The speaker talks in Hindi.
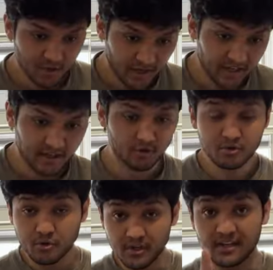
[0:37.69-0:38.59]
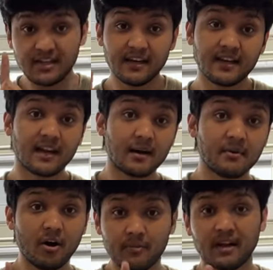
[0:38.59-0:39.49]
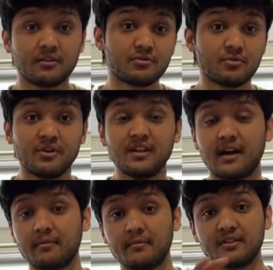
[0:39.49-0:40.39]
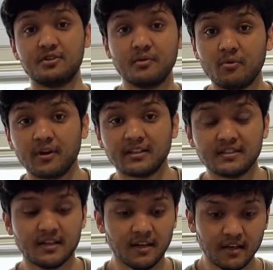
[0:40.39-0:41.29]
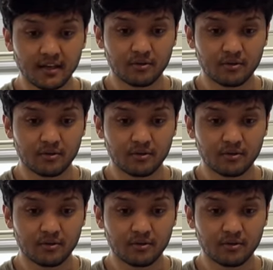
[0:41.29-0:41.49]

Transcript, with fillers: ज्वाइन करो ज़रूरी नहीं है अगर आप गाँव में रहते हो ज़रूरी नहीं आपके पास जिम होना चाहिए